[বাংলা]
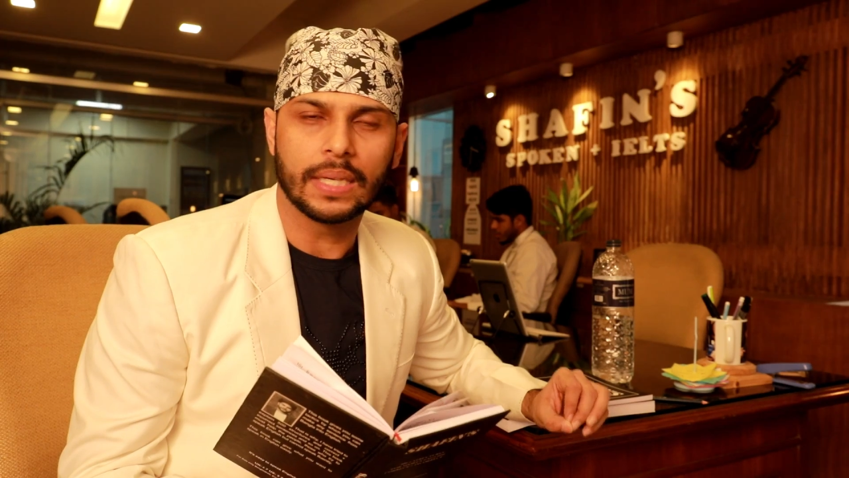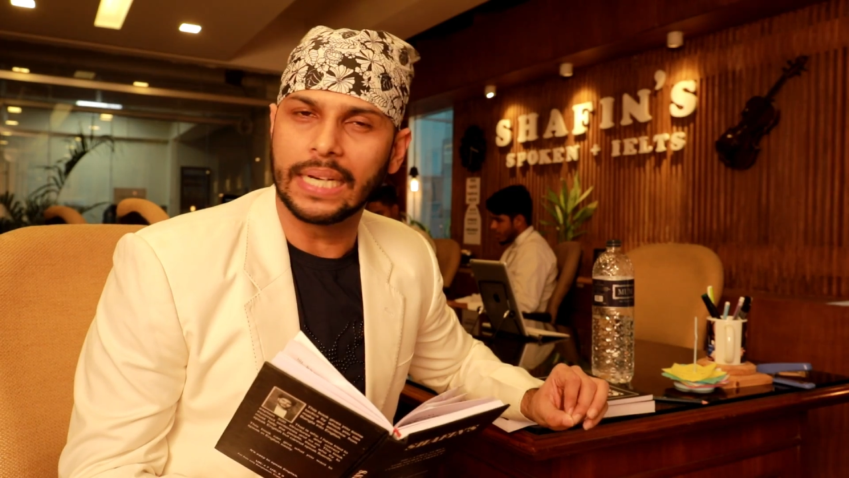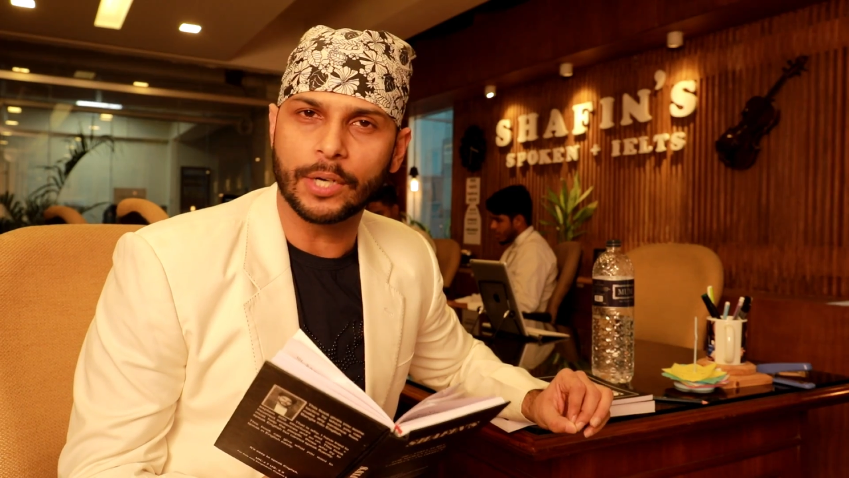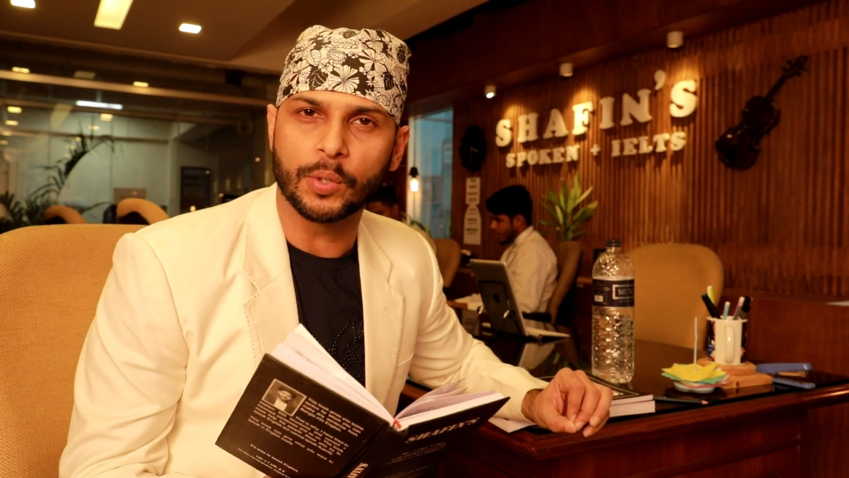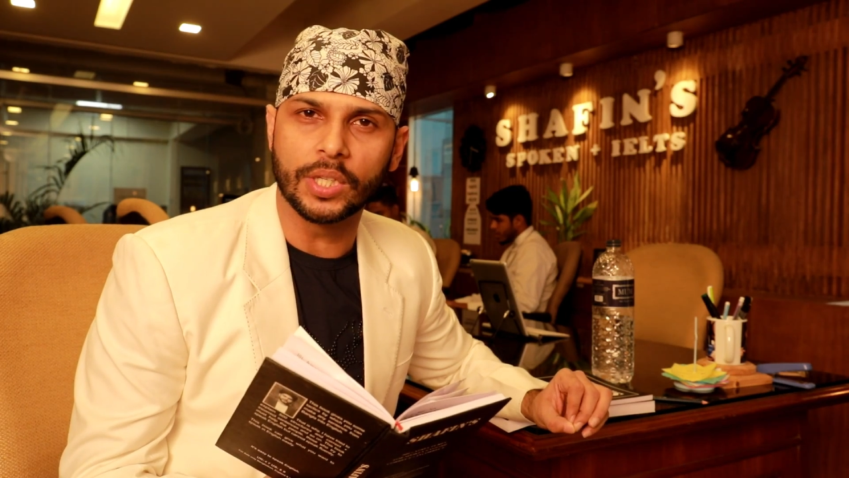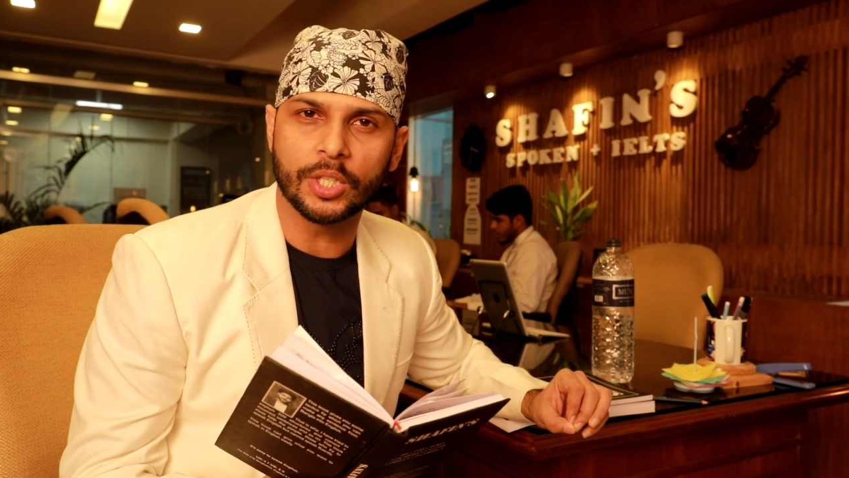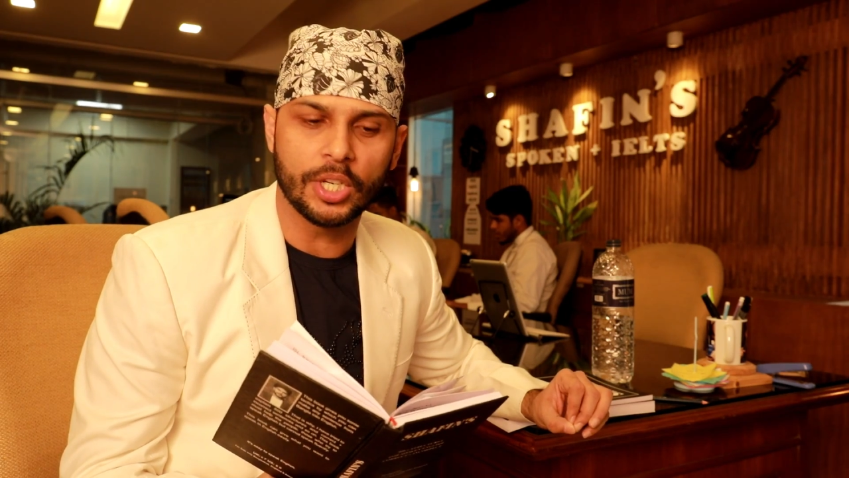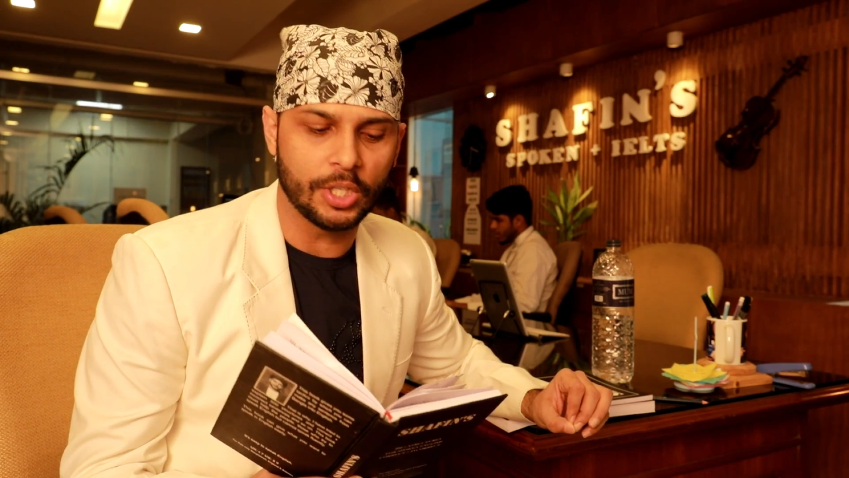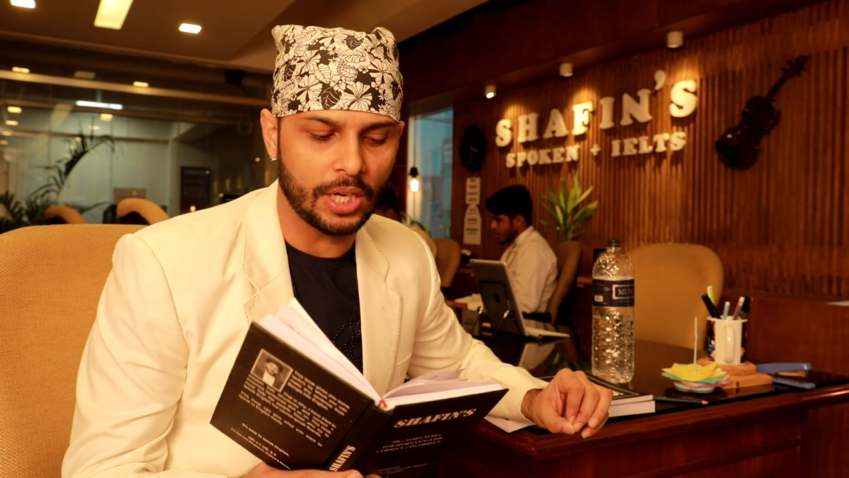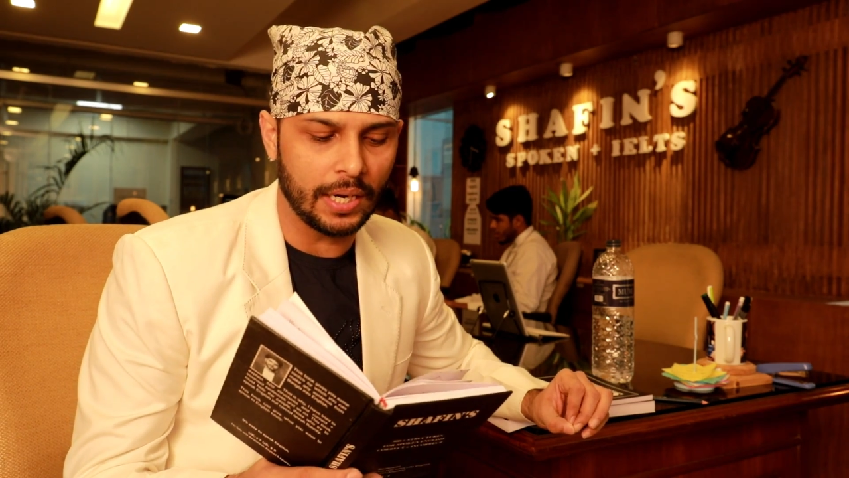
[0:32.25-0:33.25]
ক্লিয়ার করে
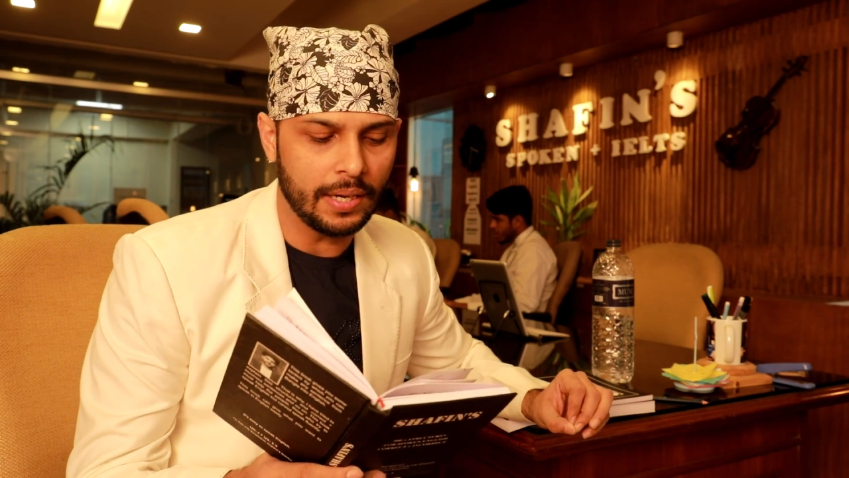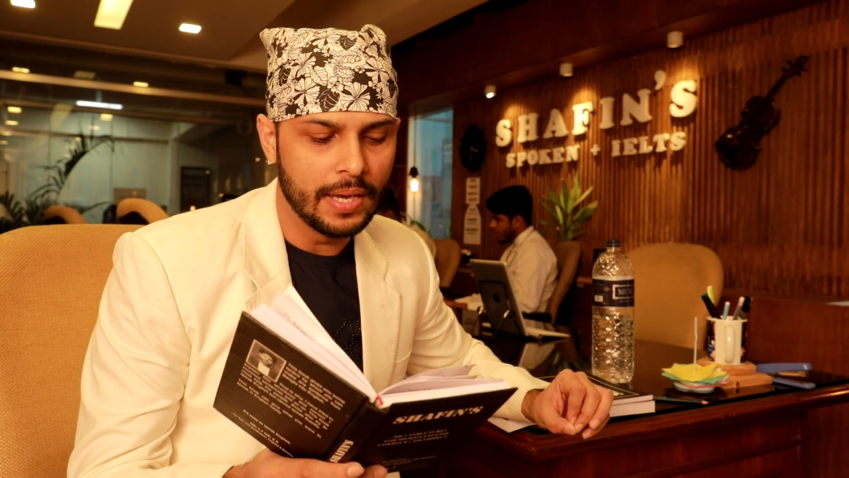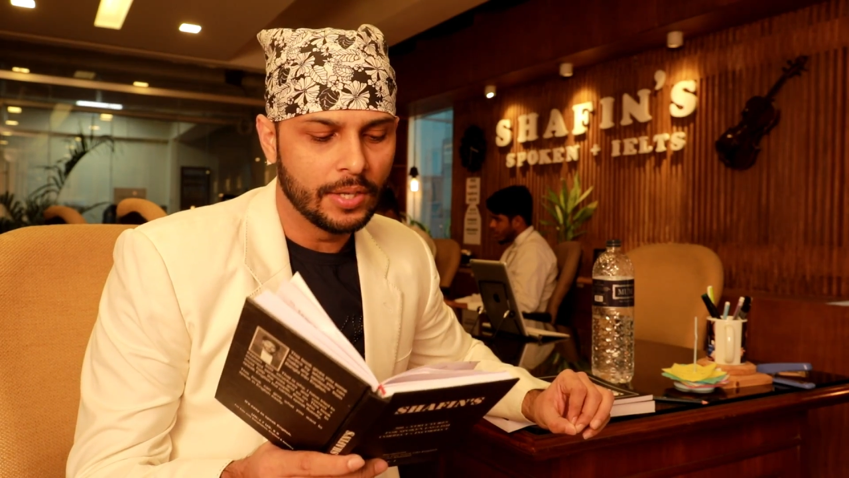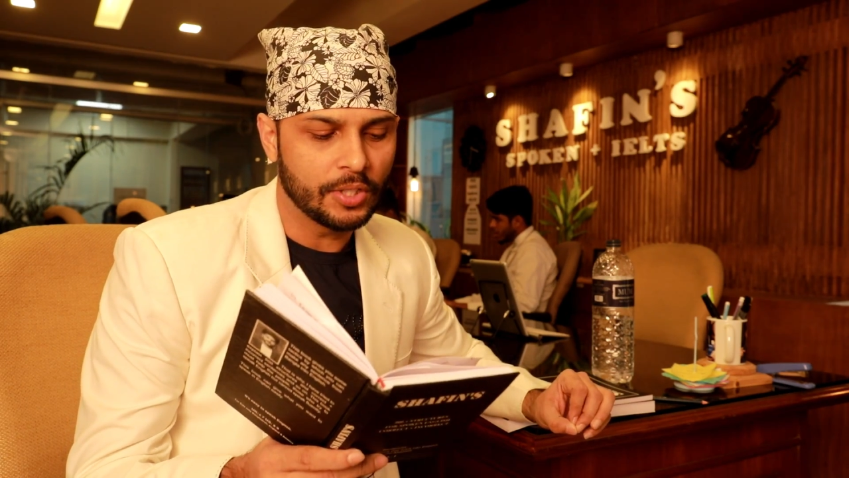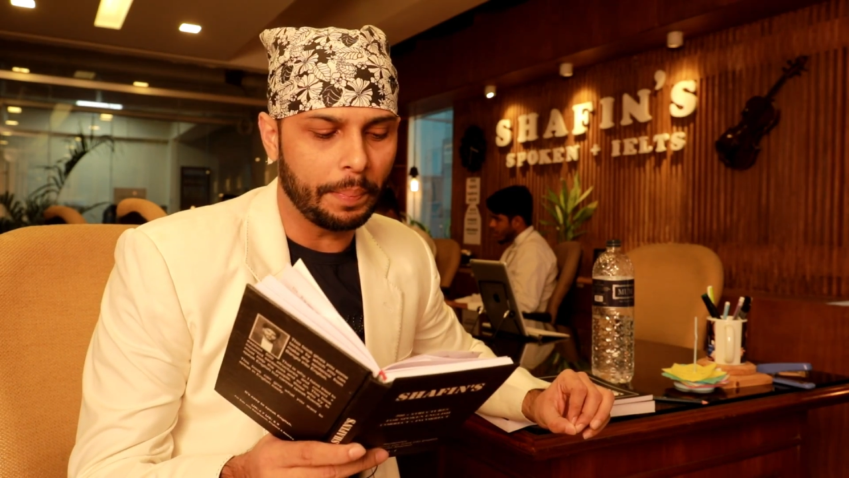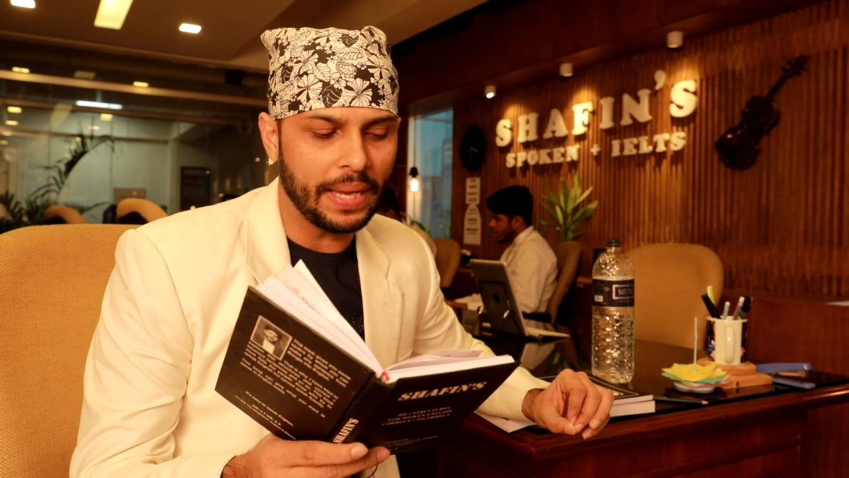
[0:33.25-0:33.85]
দিচ্ছি ইনশাল্লাহ সো